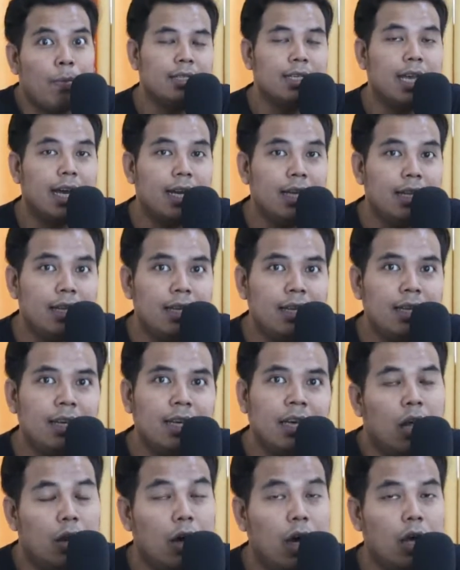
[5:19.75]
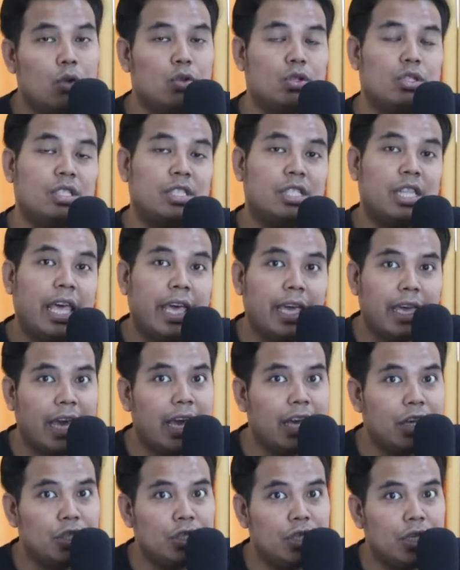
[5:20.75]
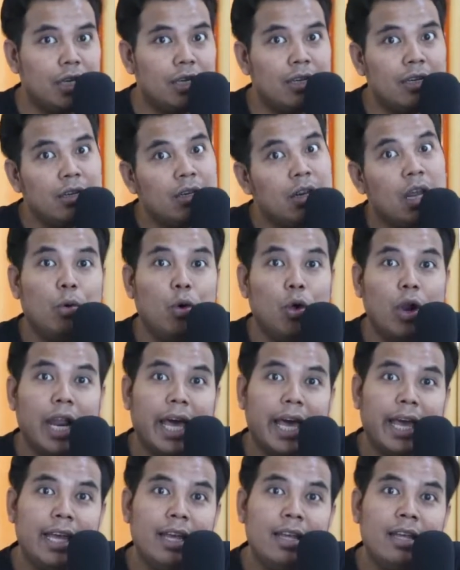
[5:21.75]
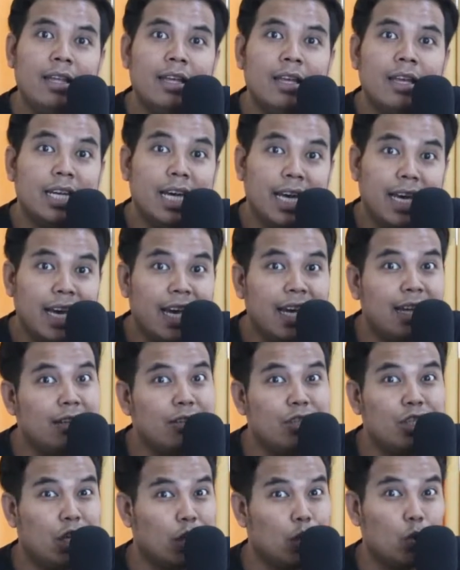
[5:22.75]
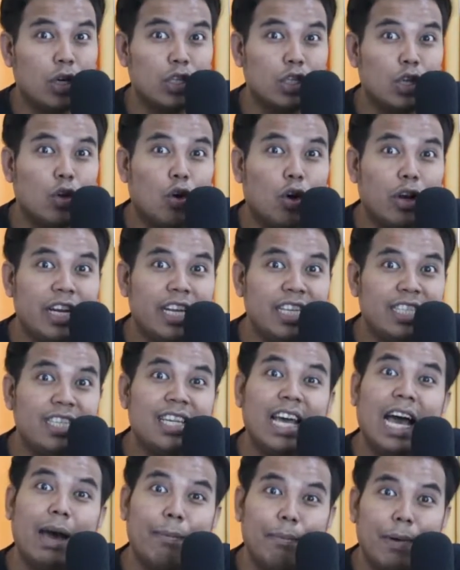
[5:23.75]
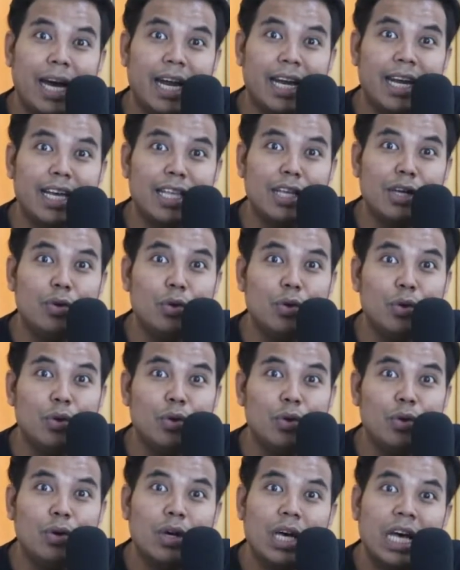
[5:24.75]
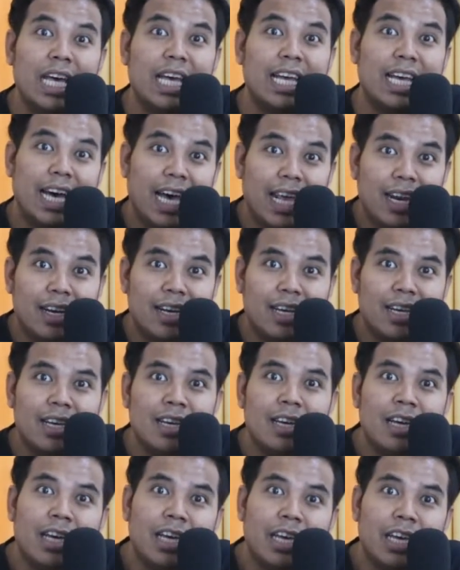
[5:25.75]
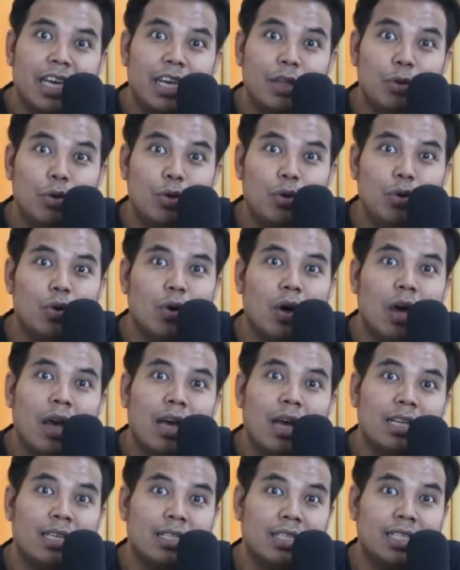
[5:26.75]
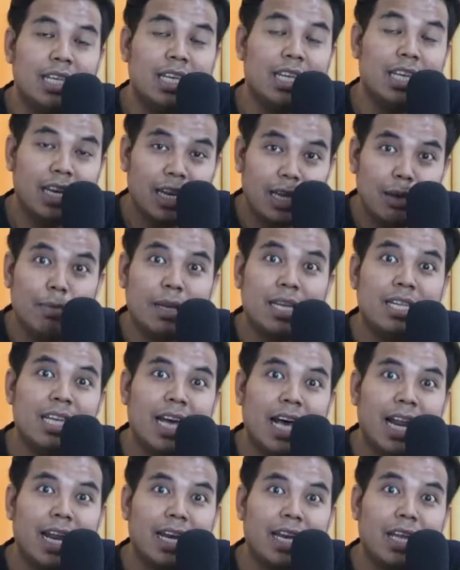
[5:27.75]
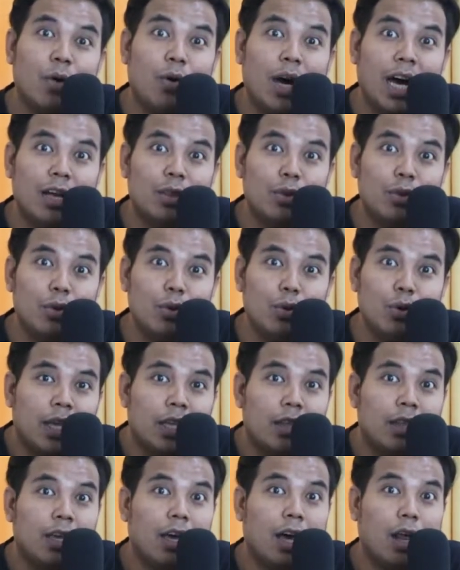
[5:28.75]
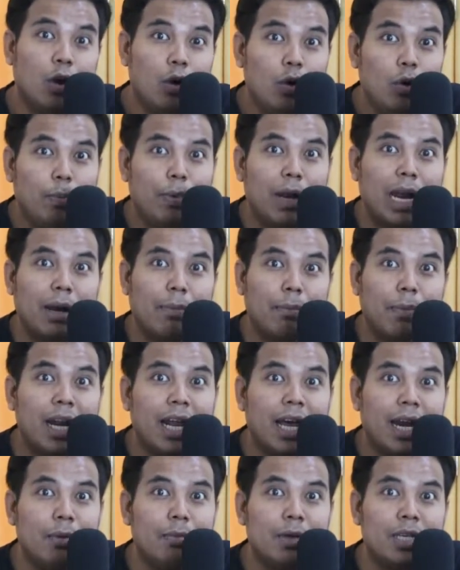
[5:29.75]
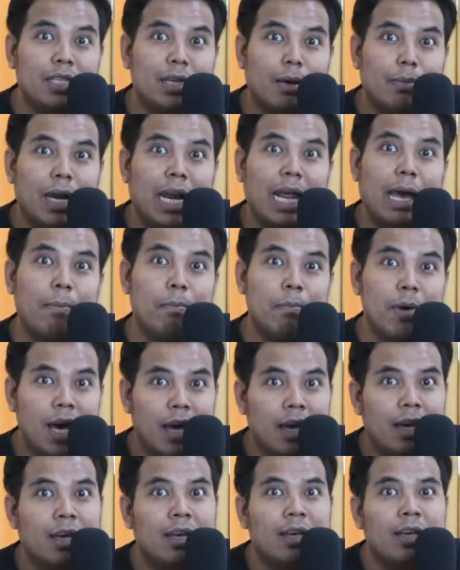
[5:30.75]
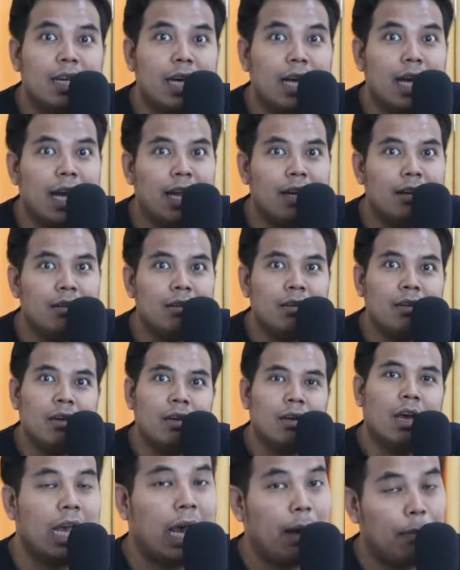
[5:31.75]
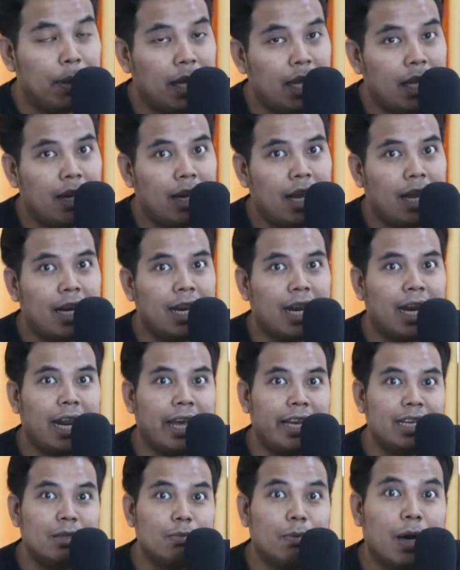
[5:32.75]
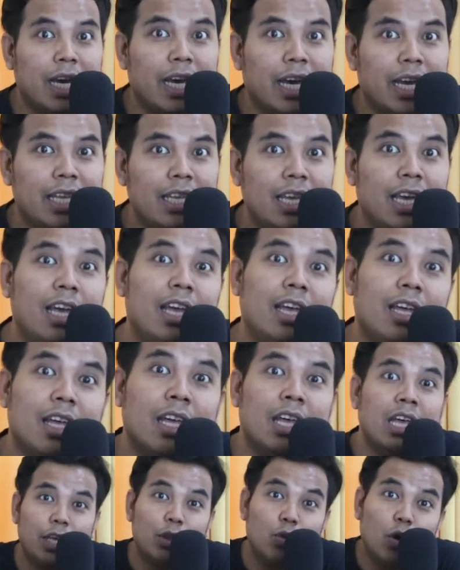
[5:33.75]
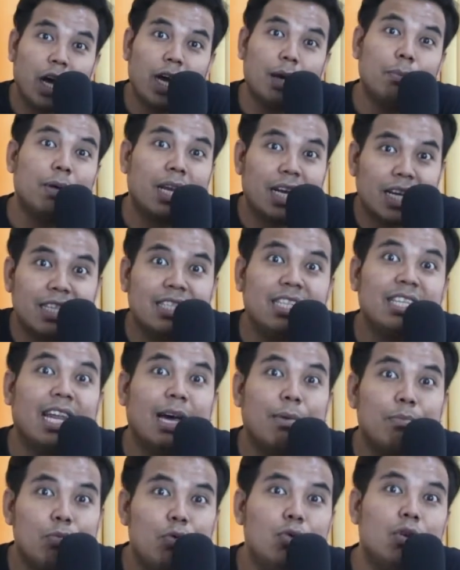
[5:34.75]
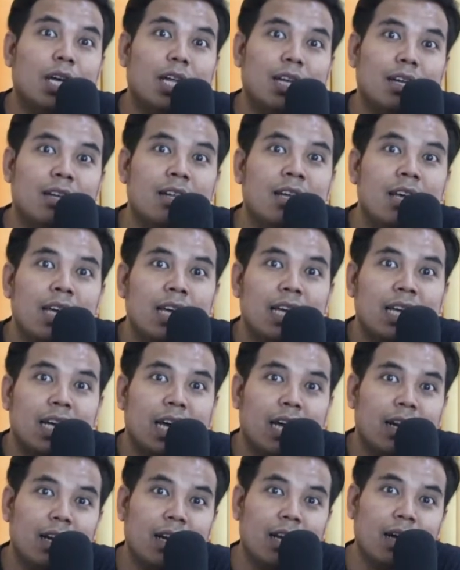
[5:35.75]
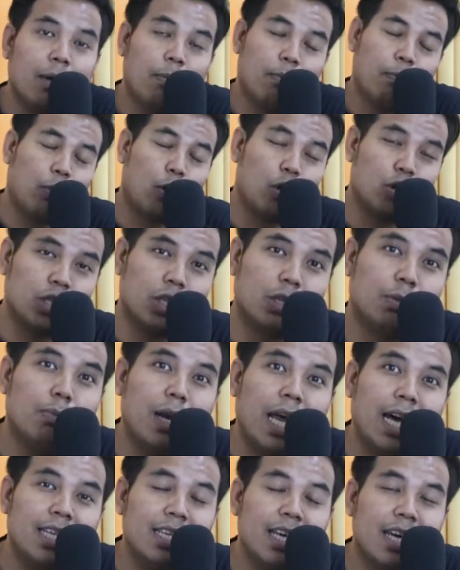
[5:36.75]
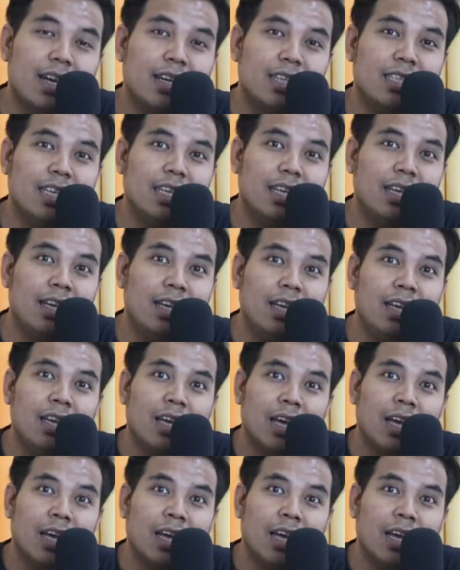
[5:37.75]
Jadi, lo harus take action mulai dengan situasi kondisi apa adanya dulu karena itu seiring berjalannya waktu ketika lo pelan-pelan bisa menambah dengan kamera dan lain sebagainya itu akan berkesinambungan karena proses belajar di sini